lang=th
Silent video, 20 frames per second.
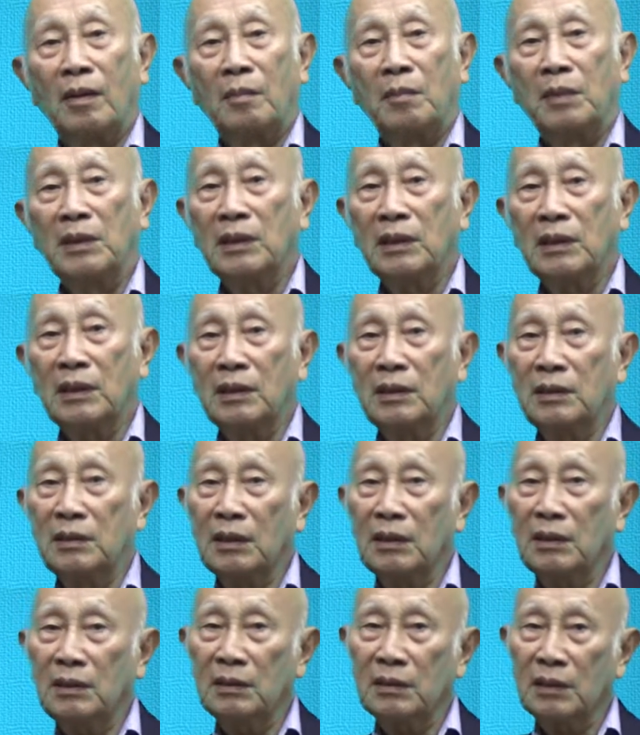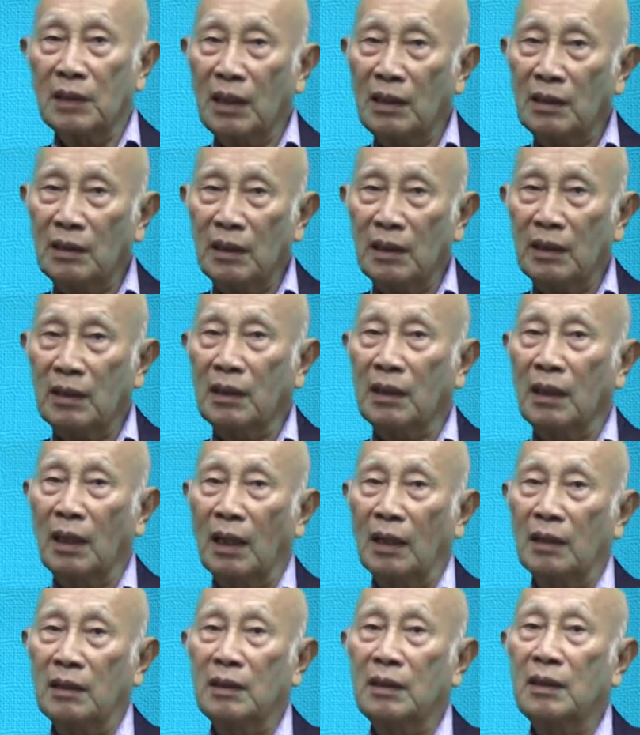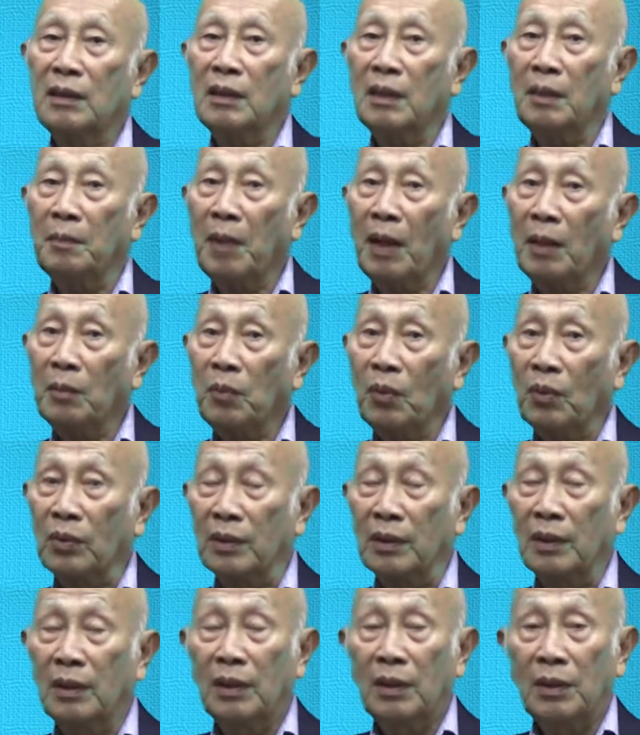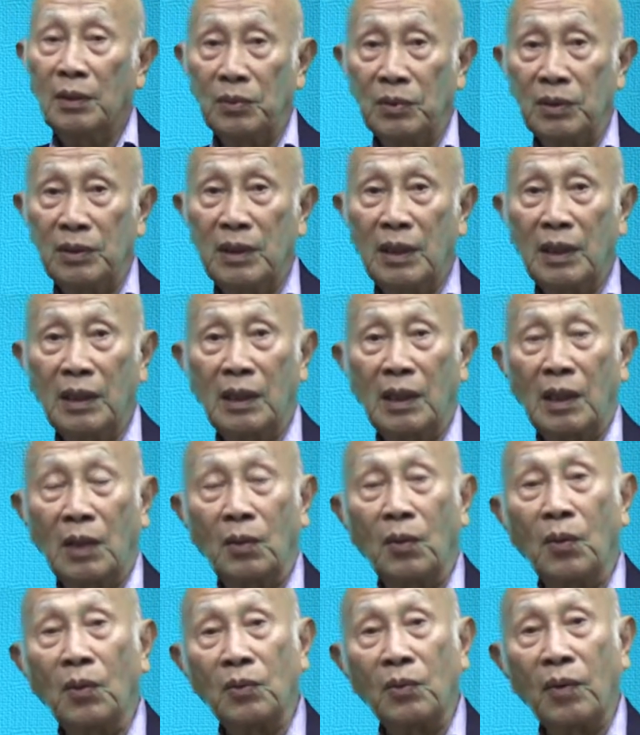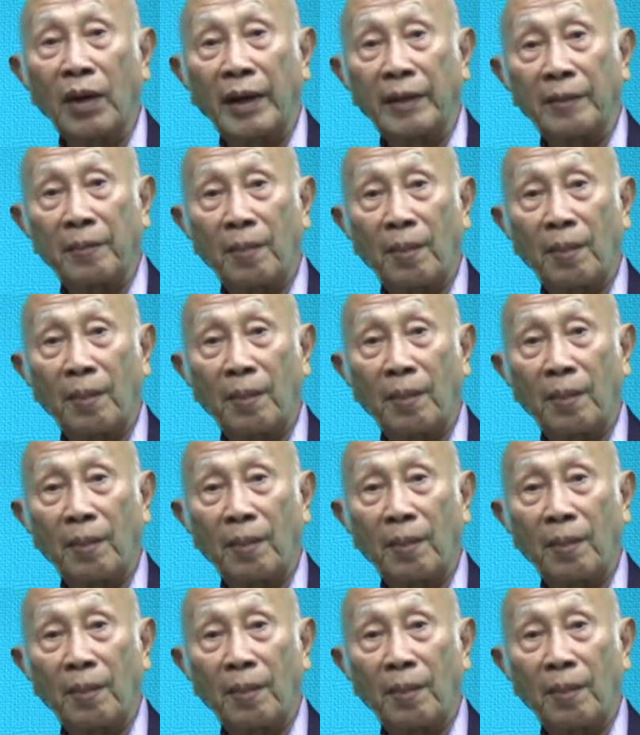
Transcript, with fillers: มันจะเกินขึ้นทั้งในขณะที่ได้พักผ่อนหรือในขณะออกแรง